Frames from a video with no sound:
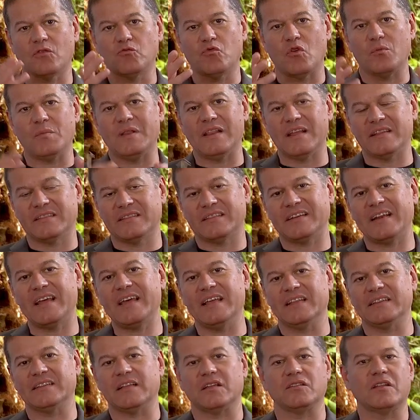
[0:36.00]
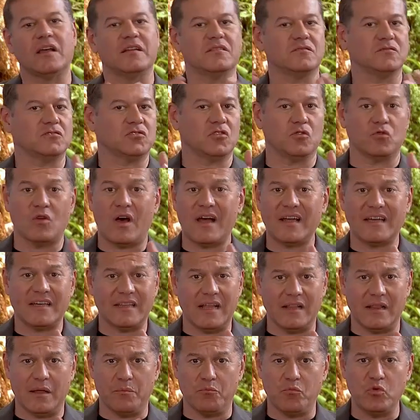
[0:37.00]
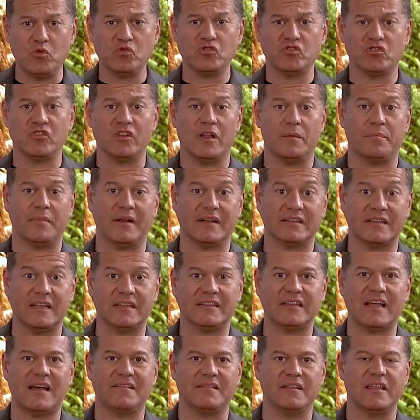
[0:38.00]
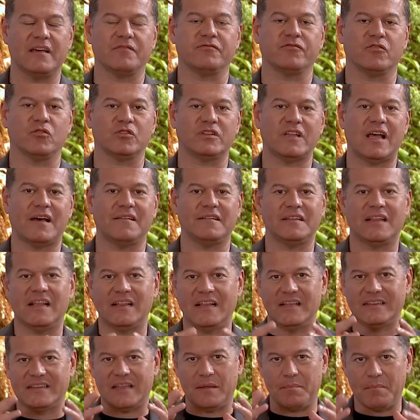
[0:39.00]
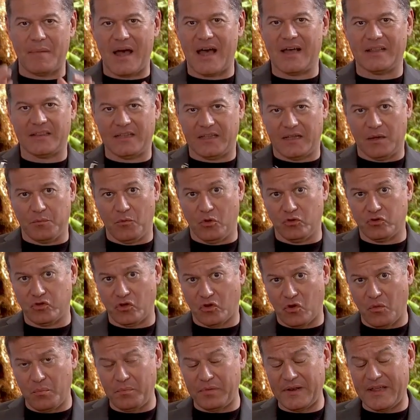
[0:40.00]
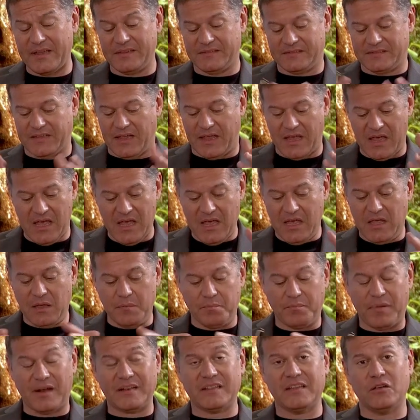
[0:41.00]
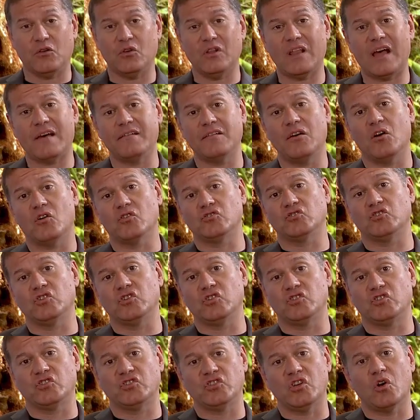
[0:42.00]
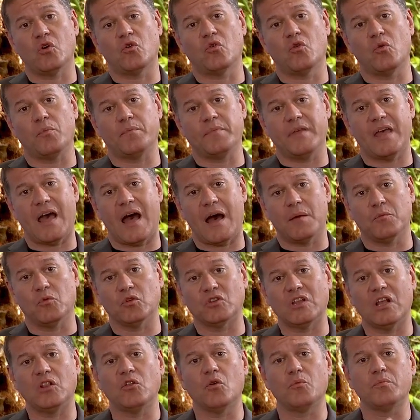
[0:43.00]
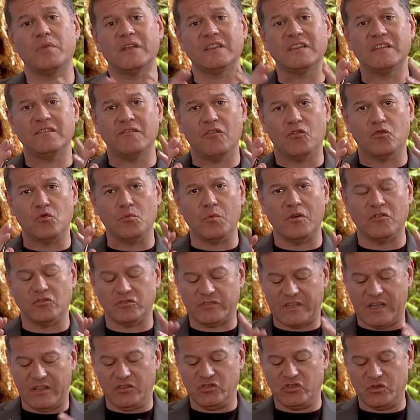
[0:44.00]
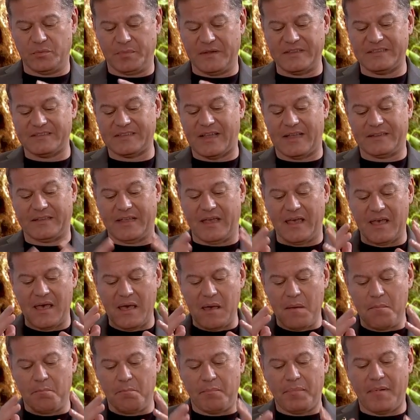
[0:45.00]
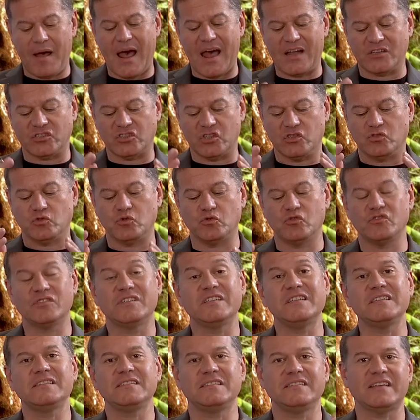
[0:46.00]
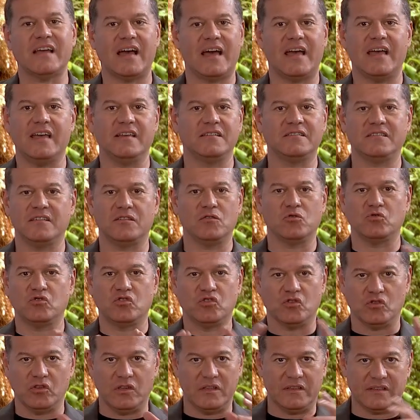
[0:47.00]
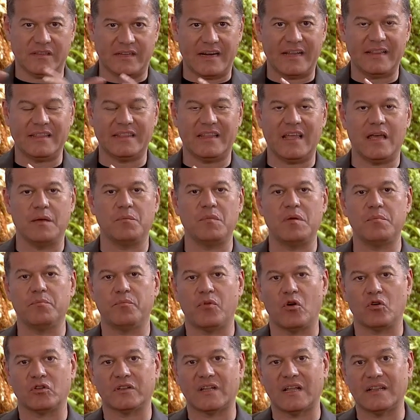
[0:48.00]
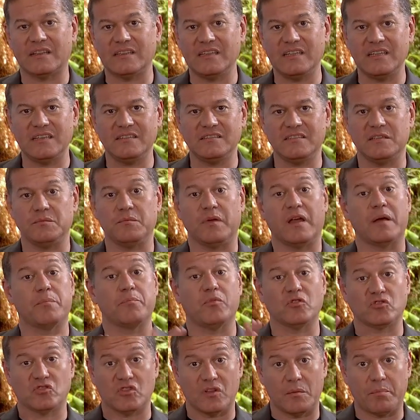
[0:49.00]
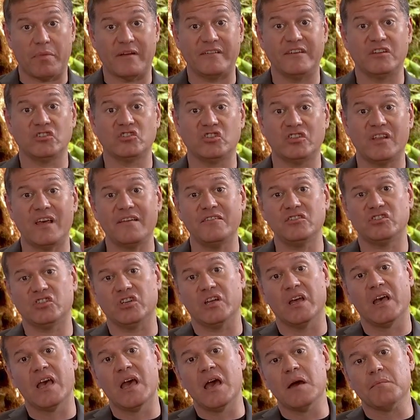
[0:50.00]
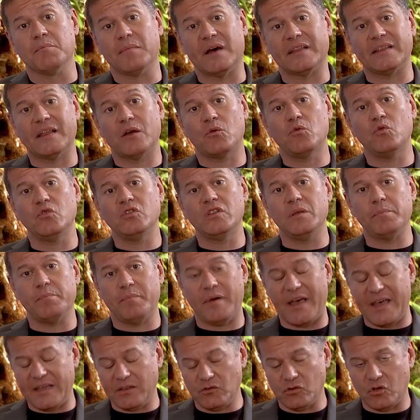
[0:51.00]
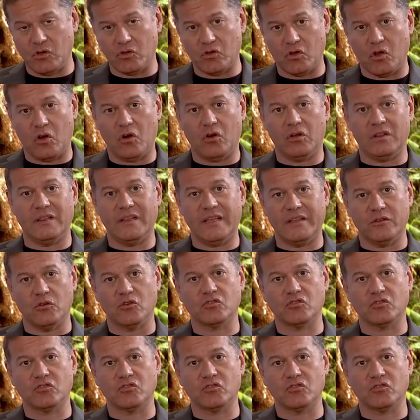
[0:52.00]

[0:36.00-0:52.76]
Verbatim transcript: al 2030, sono anche delle bussole per tentare di affrontare delle tematiche molto complesse. In particolare oggi ci occupiamo dell'obiettivo numero 16. Pensate, pace, giustizia e istituzioni, tre temi importantissimi che possono apparire generici ma da cui dipendono le